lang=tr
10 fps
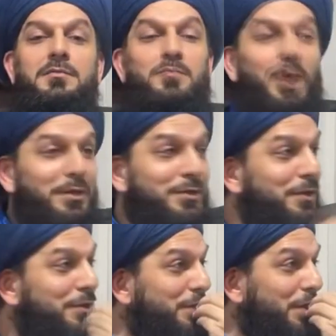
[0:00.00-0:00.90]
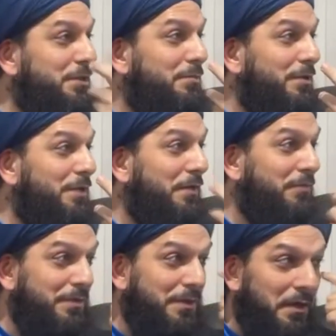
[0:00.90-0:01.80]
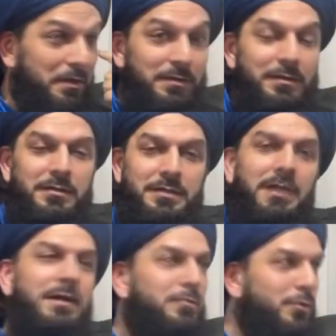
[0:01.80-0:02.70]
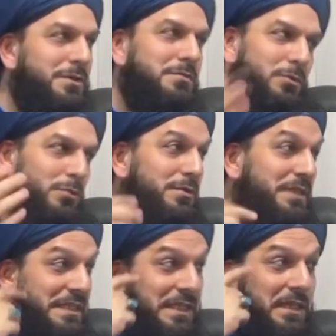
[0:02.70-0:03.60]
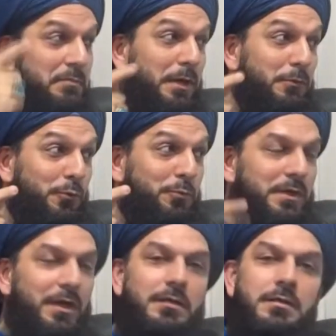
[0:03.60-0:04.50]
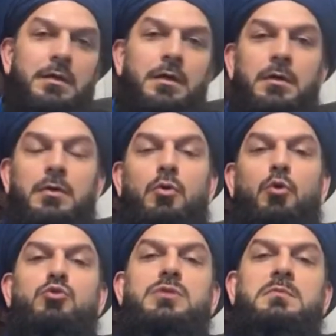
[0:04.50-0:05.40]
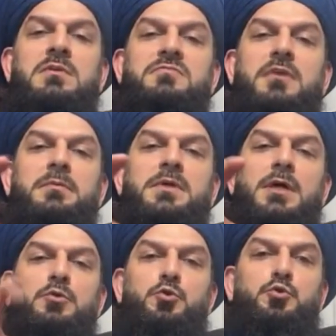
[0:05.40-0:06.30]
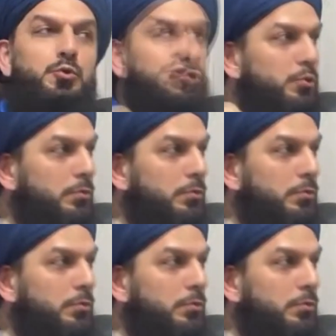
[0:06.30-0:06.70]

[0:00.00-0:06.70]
Ben de ne diyecek acaba şey Efendi Tamam o zaman olur diyecek diye bekliyorum ya. Yani. O zaman fabrikayı küçült.